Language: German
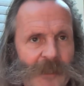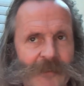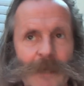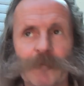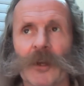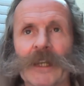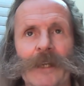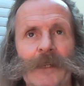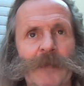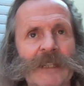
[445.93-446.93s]
Es gibt neue
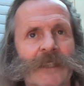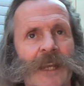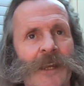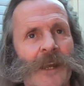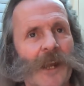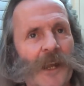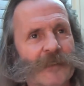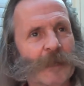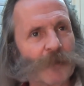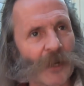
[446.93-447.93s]
Elemente, es gibt